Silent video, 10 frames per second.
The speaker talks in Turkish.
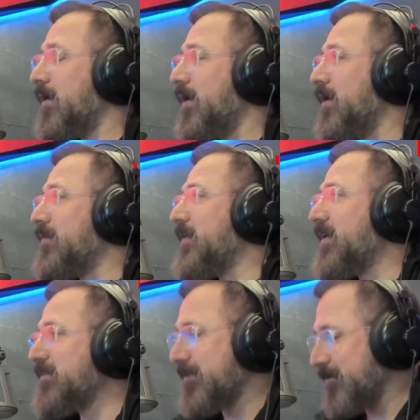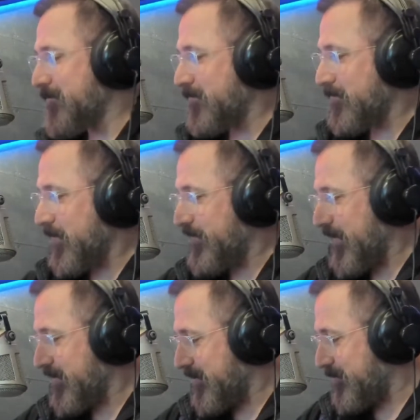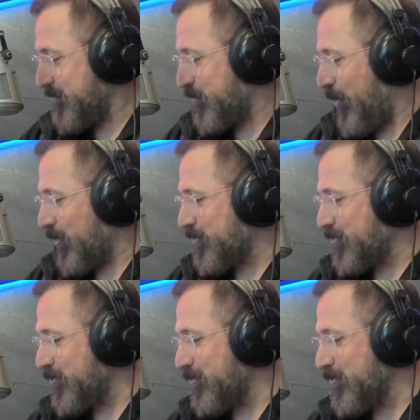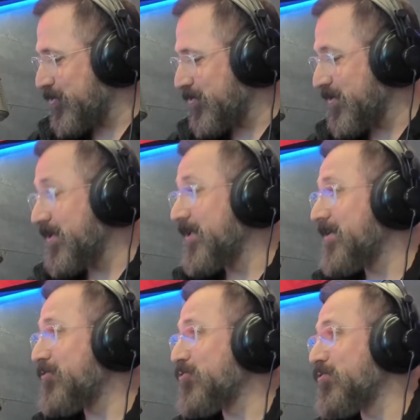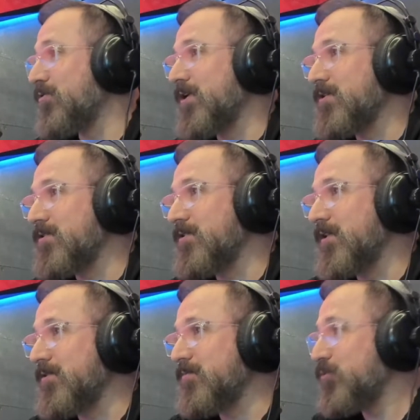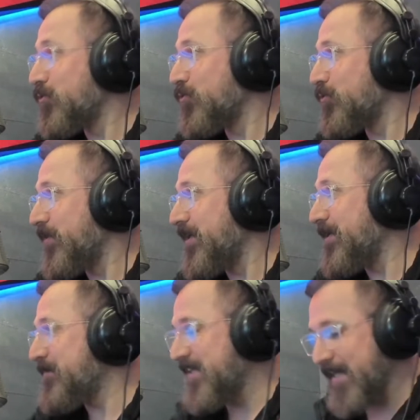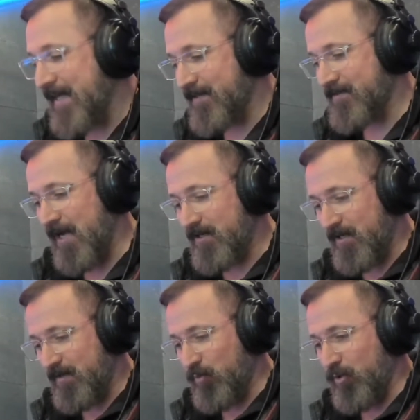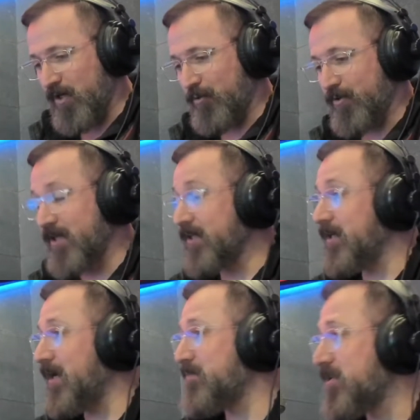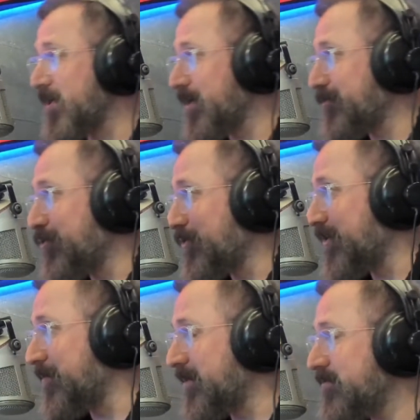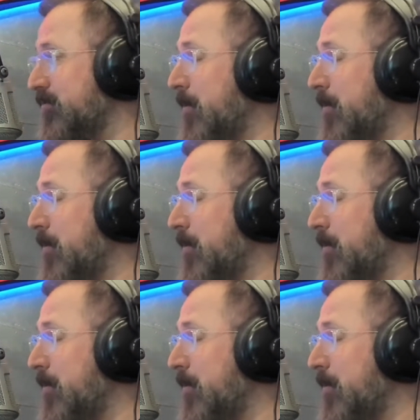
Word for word: Efendim, efendim çok şükür yine huzurlarınızdayım, huzur vereyim diye. Talha Bora Öge, namı diğer gölge ben.